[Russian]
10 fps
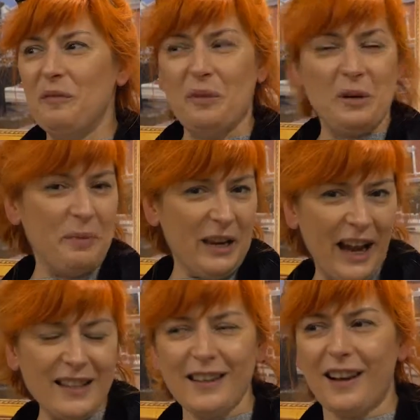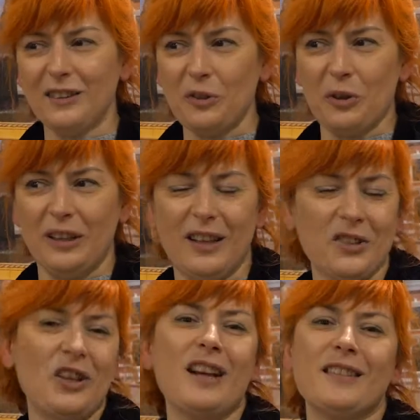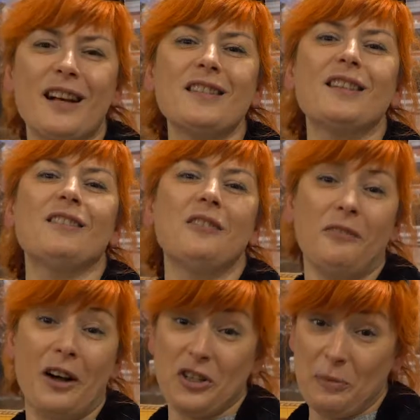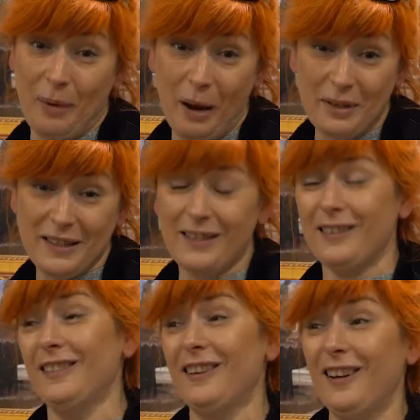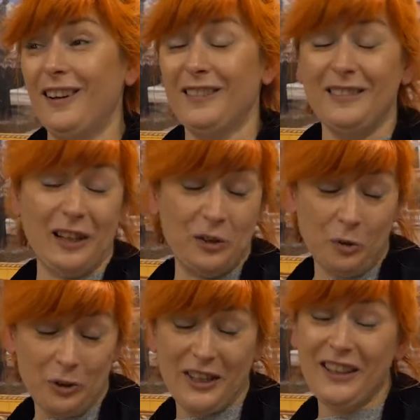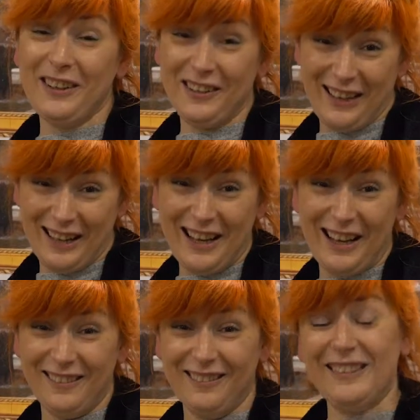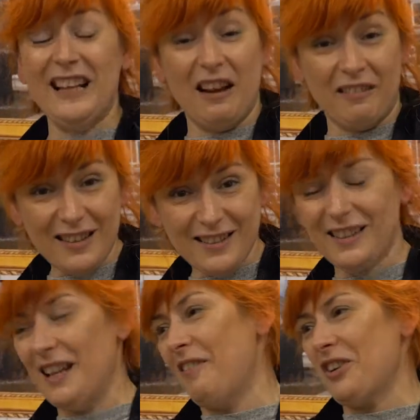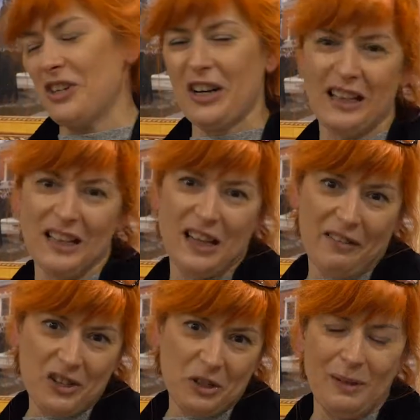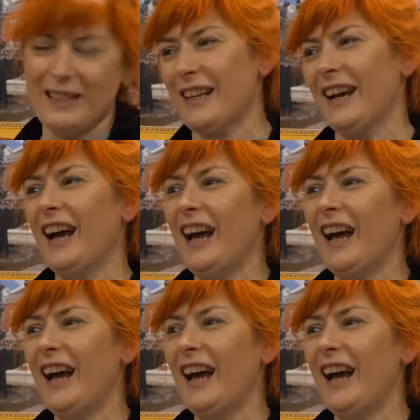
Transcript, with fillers: мероприятия, которые должны остаться в вашей памяти на долгие года. Для вас, для ваших родных, для ваших близких.